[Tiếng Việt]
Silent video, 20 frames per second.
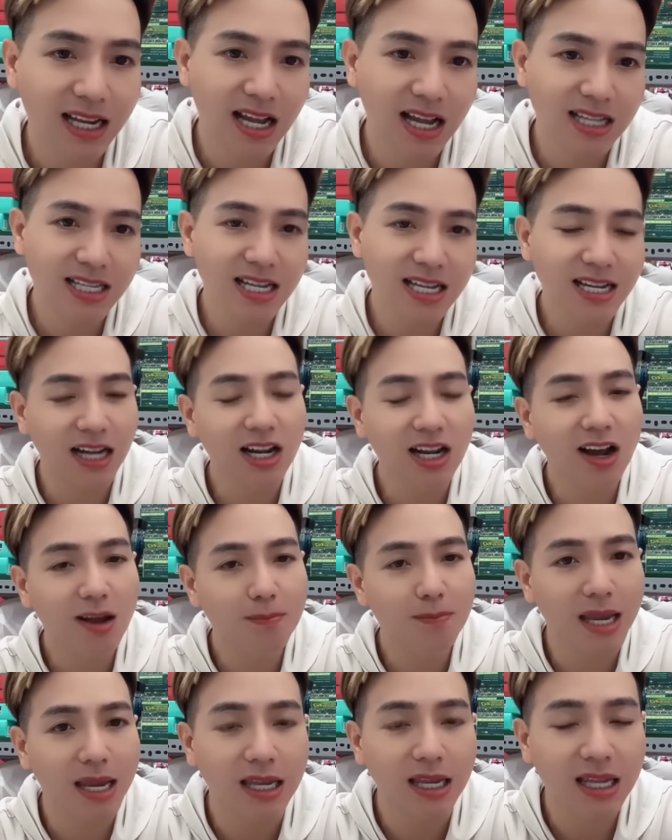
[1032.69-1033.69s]
thì uh, chí cảnh
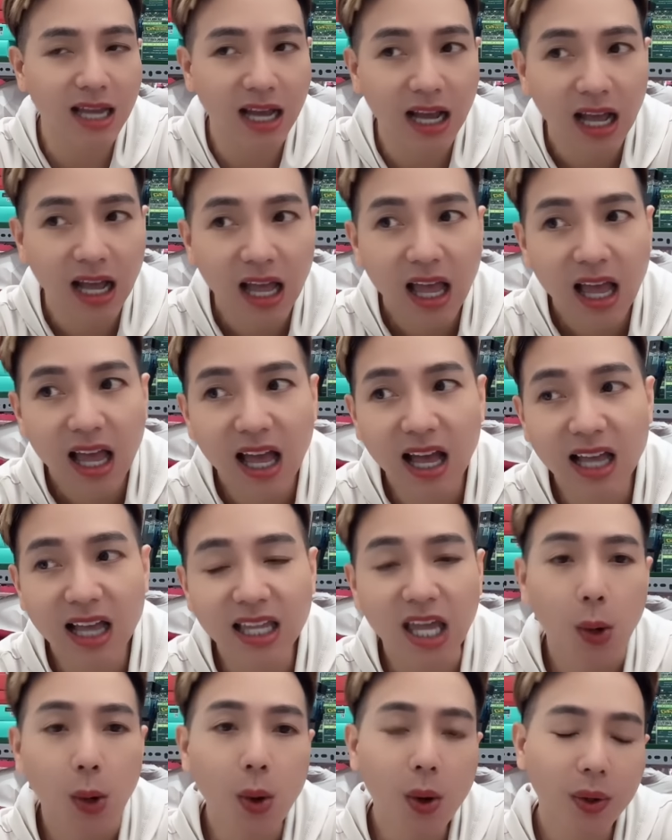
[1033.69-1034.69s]
hơi bị uh,